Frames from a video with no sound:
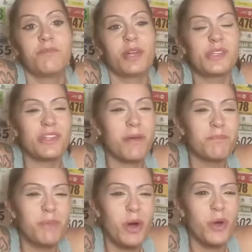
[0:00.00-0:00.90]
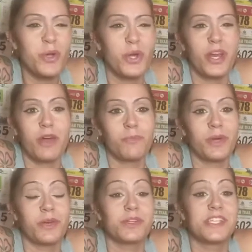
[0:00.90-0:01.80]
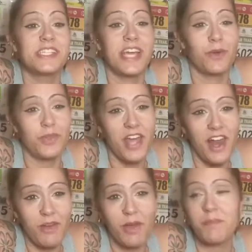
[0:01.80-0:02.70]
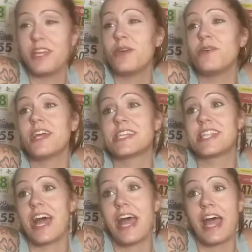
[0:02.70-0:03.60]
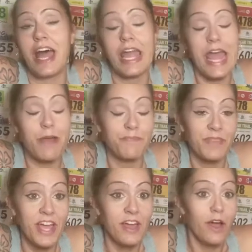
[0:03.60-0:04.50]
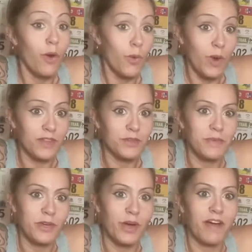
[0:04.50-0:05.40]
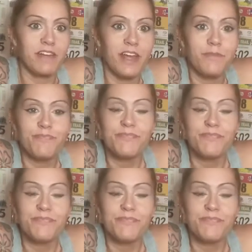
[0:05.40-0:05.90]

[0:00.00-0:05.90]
Por eso tampoco yo creo, bueno, si se escucha algo es mi hijo que está allá jugando, mi hijo Gabriel.